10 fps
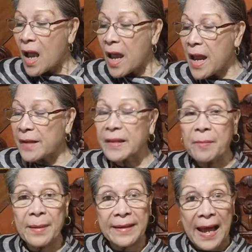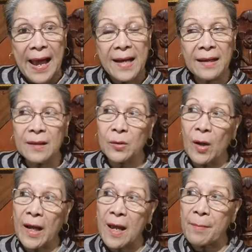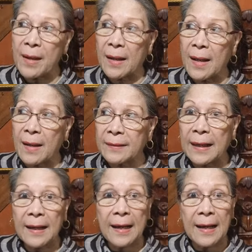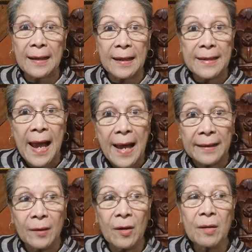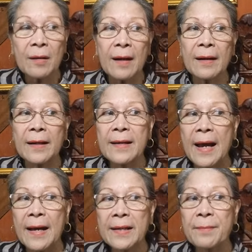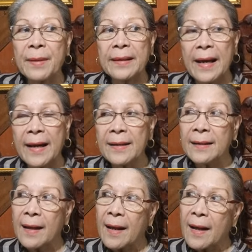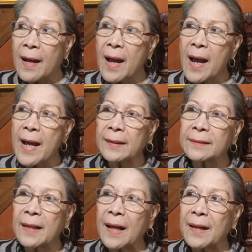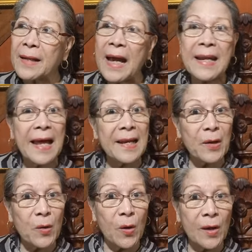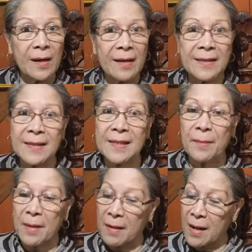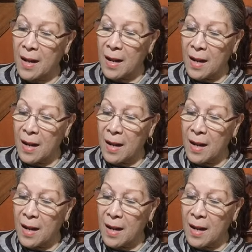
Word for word: and Ibanag ito ay ang mga taga Cagayan no Cagayan Ibanag at uh, naalala ko ang isa sa mga